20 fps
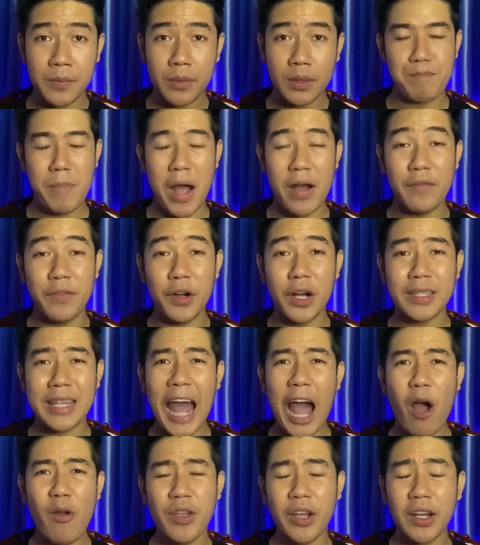mà vừa
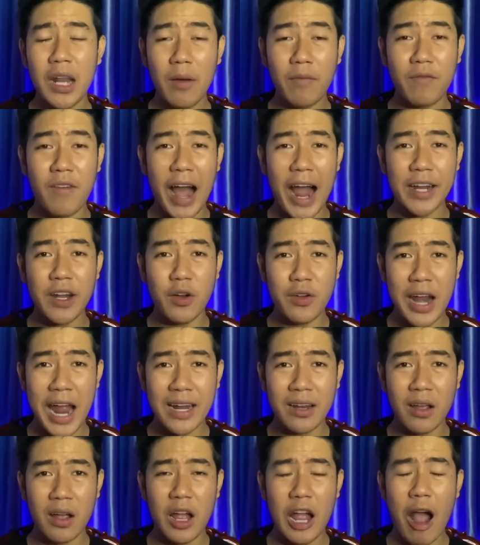tháo những cái lớp vải đó ra
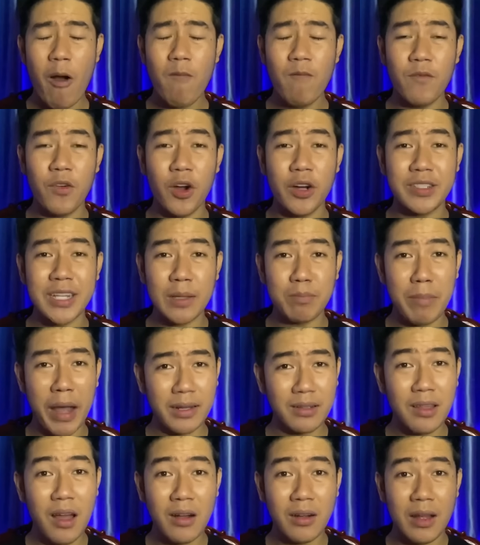đó ông vừa trách
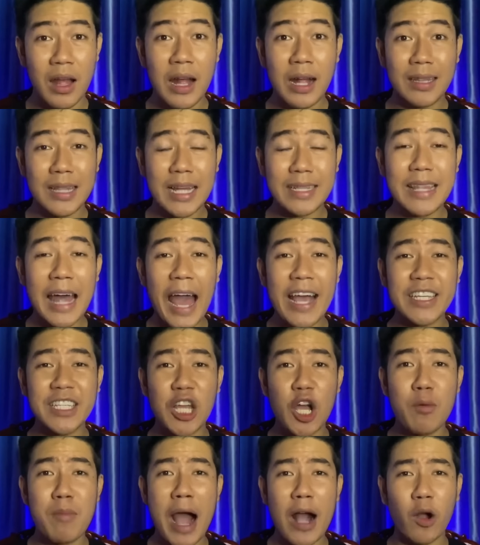bản thân là tại
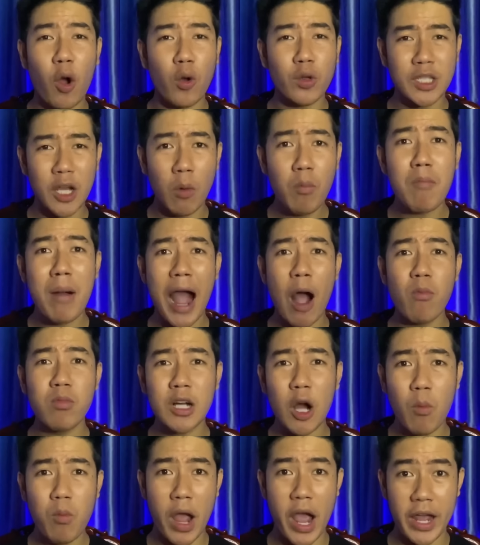sao bà còn sống mà ông
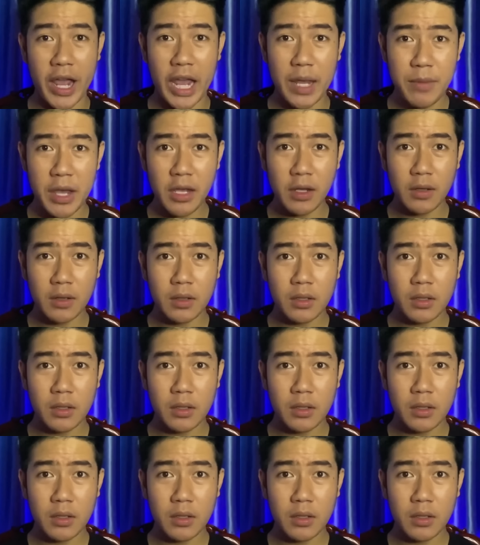không hề hay biết